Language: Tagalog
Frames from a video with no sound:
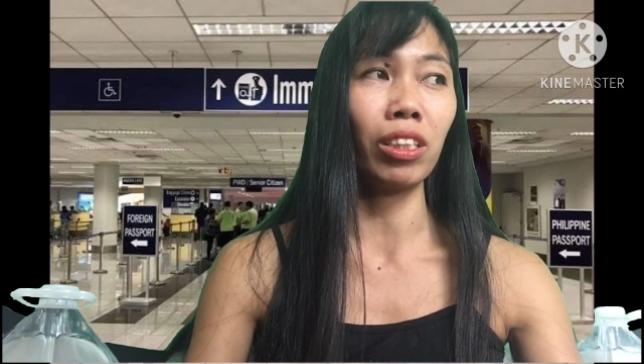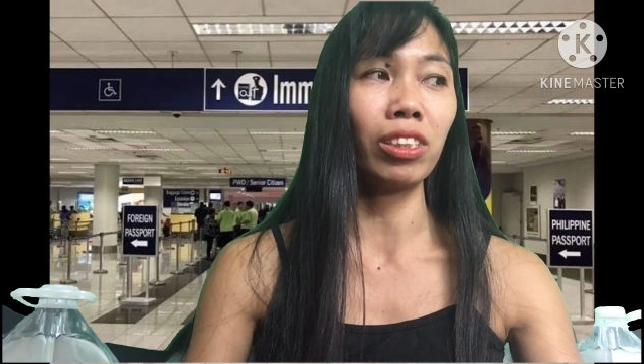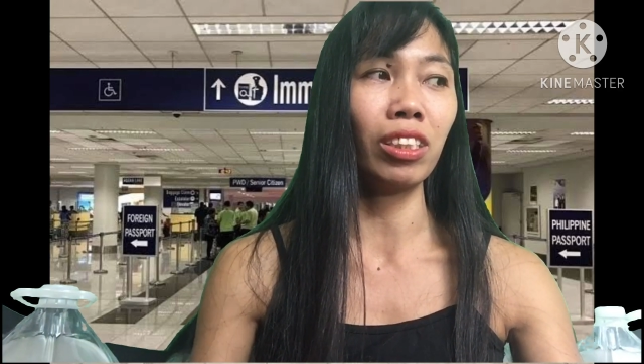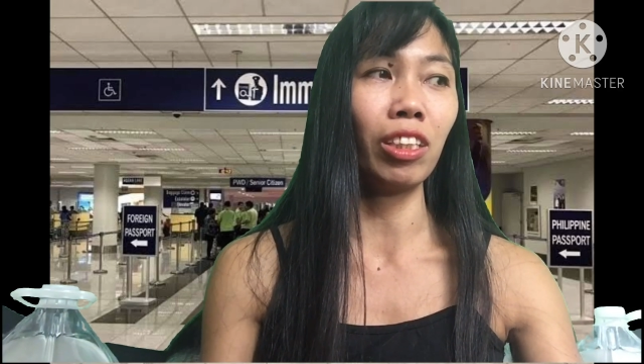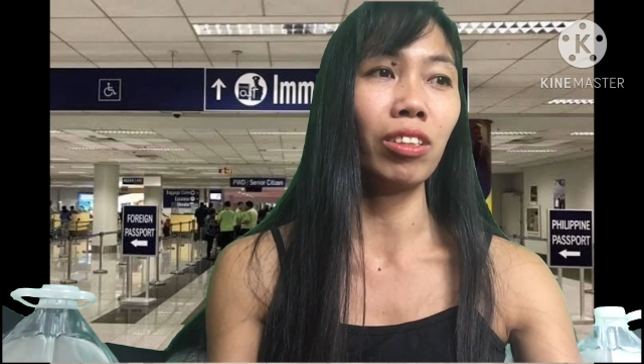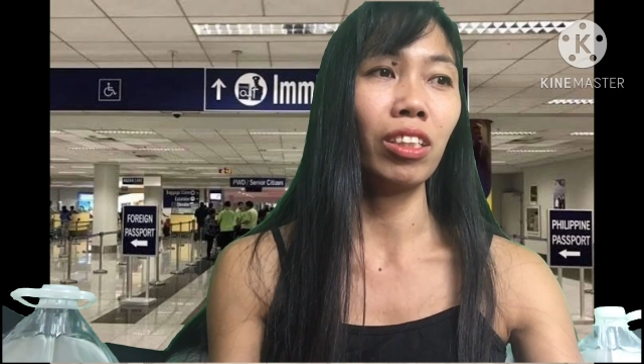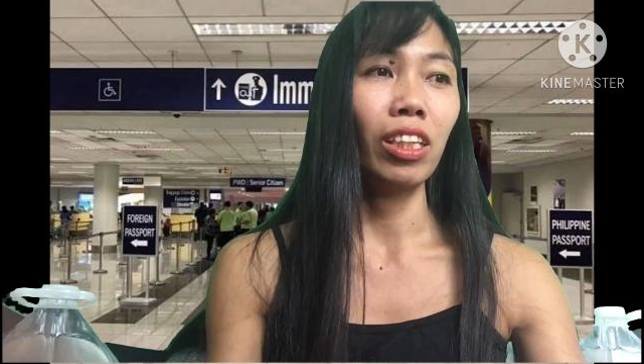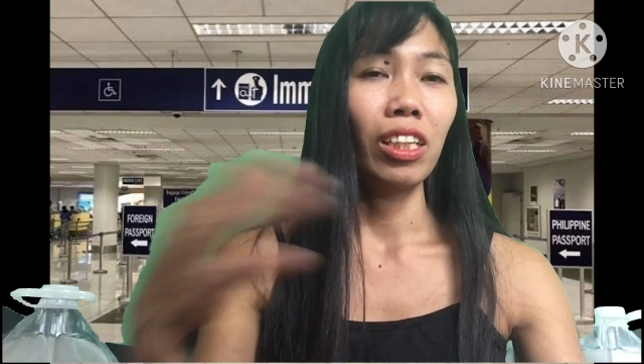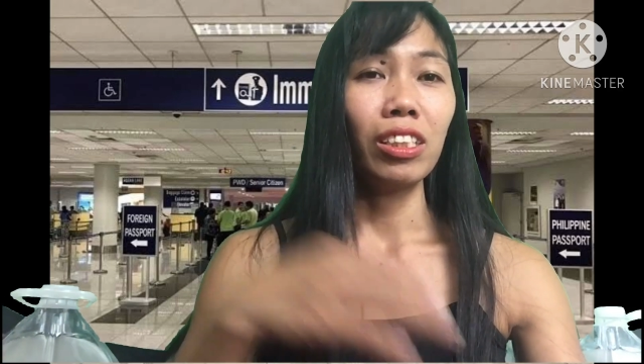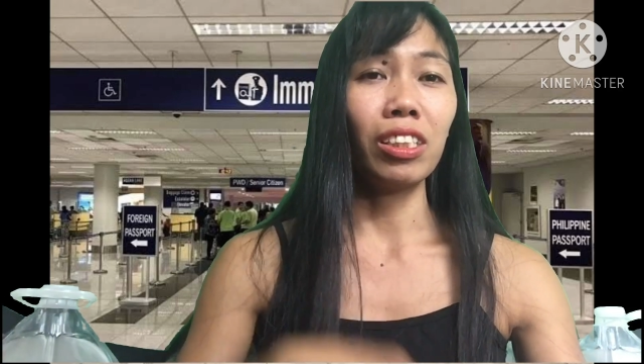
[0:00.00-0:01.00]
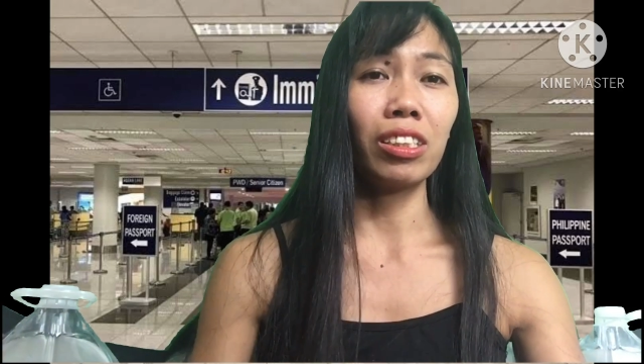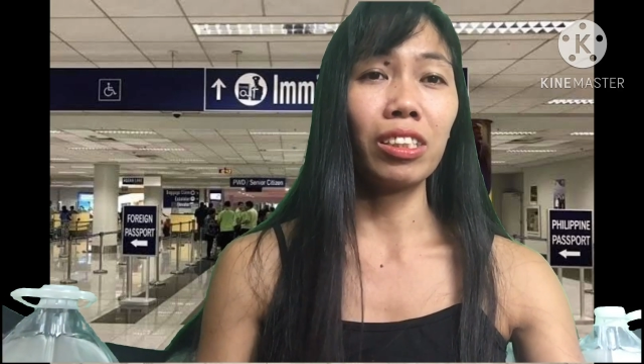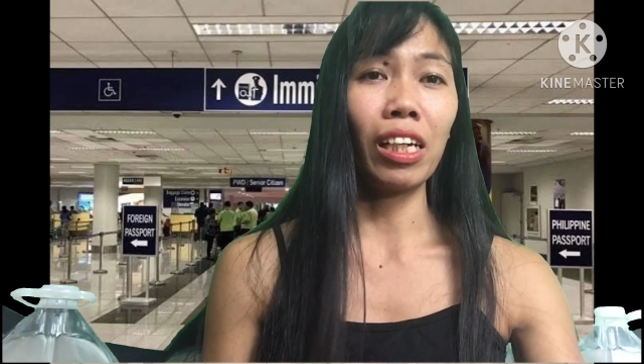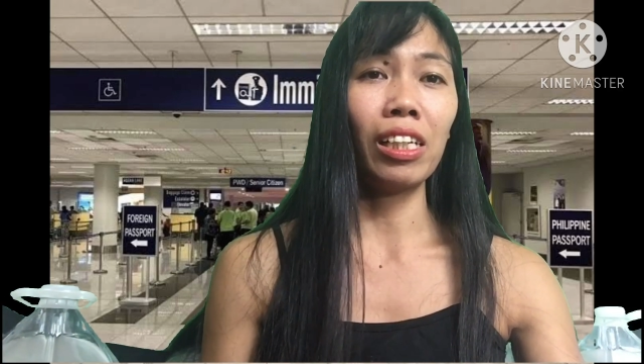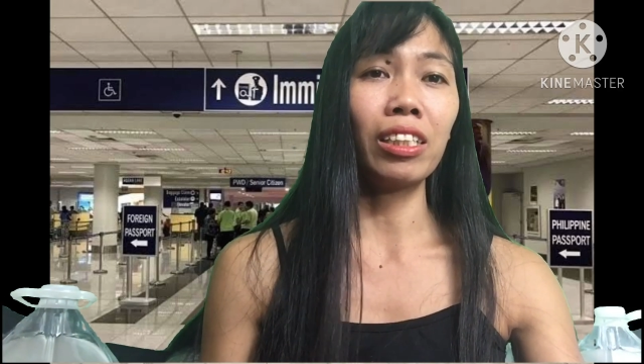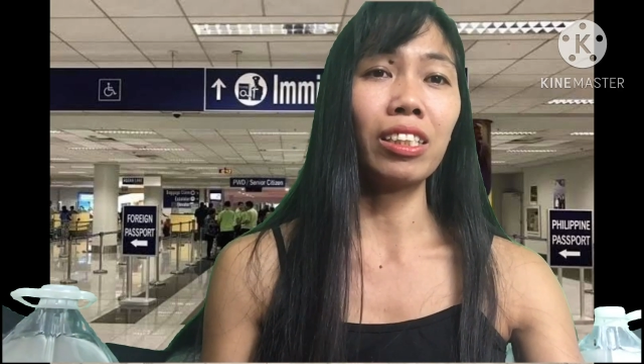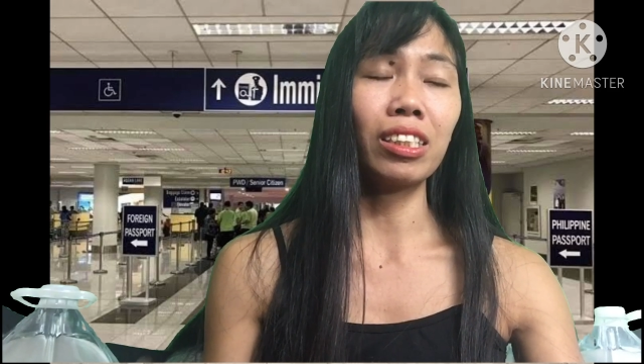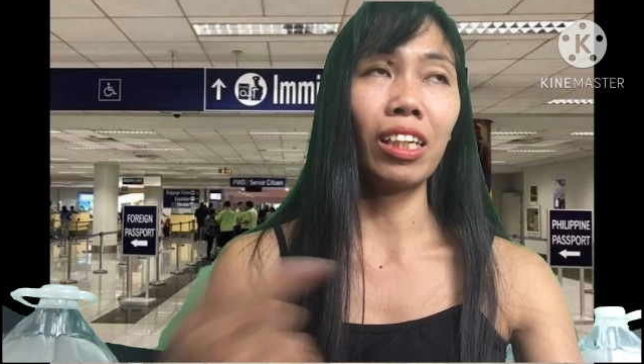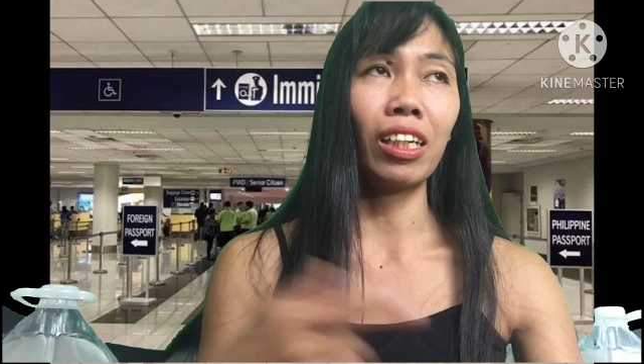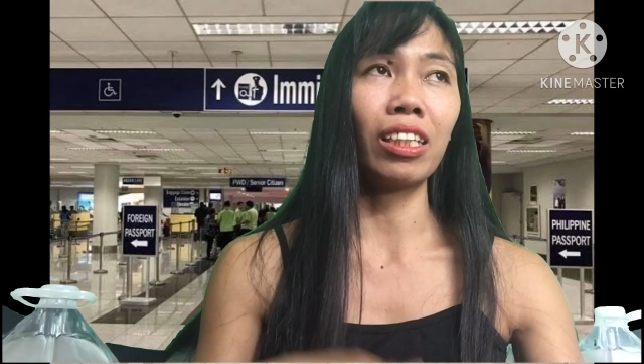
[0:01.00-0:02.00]
Kasi ngayon, sinasalang na
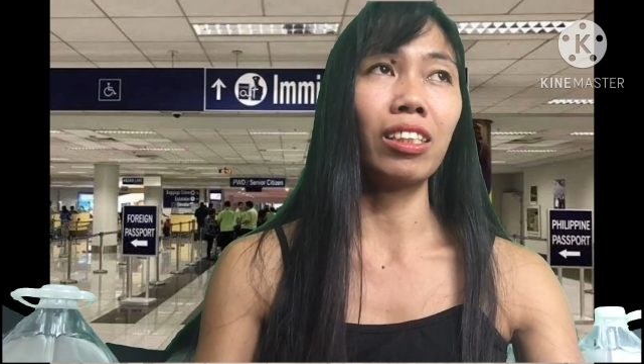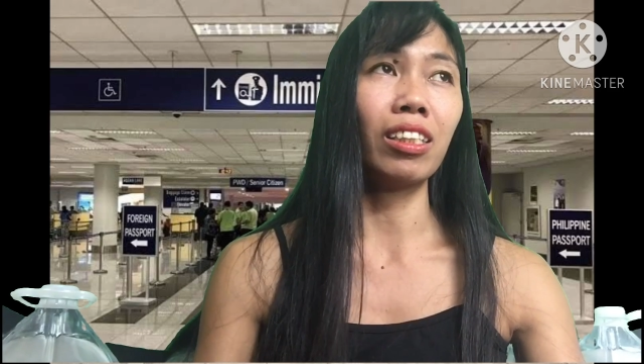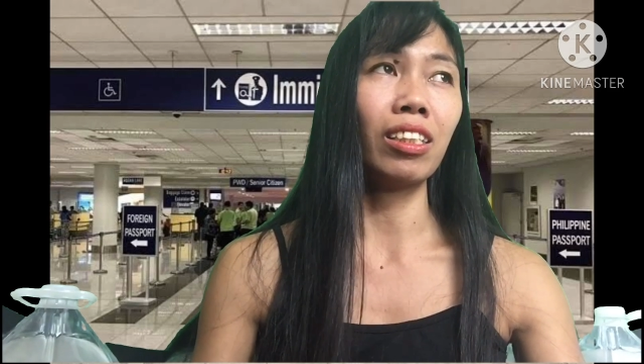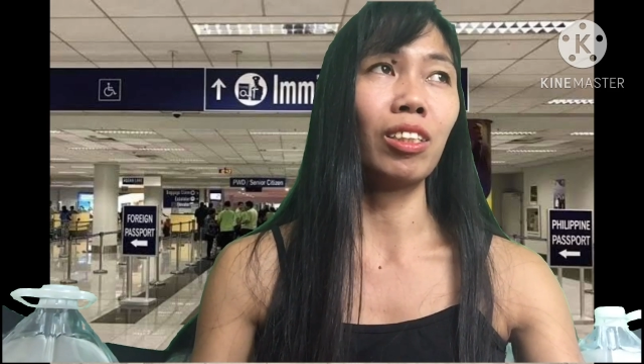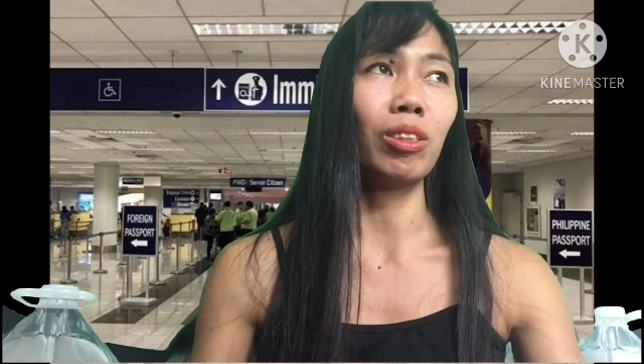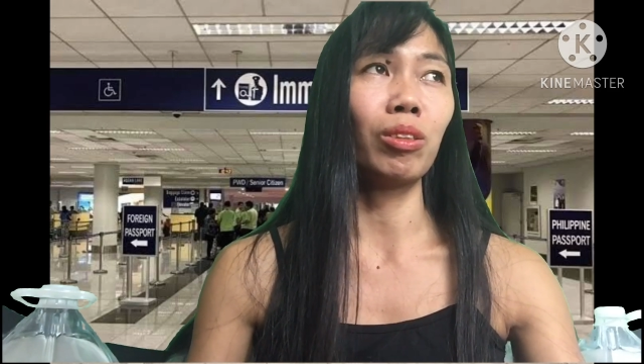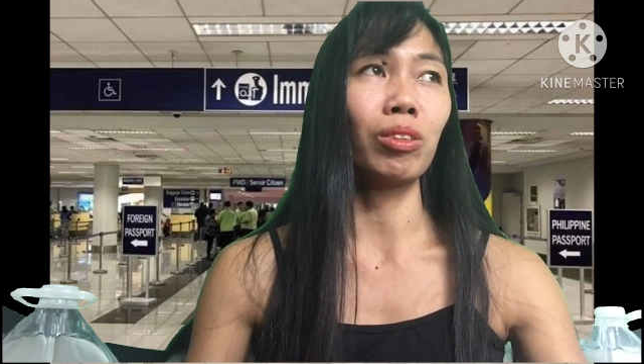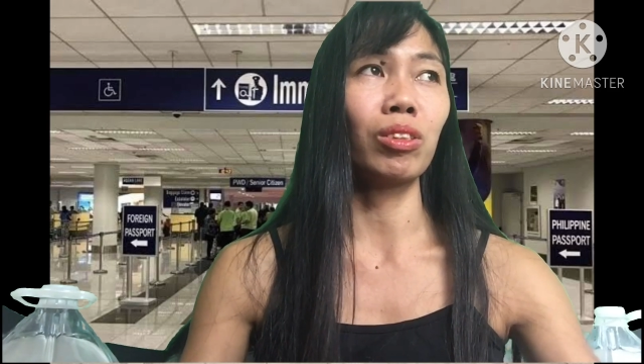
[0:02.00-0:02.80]
sa ating ano.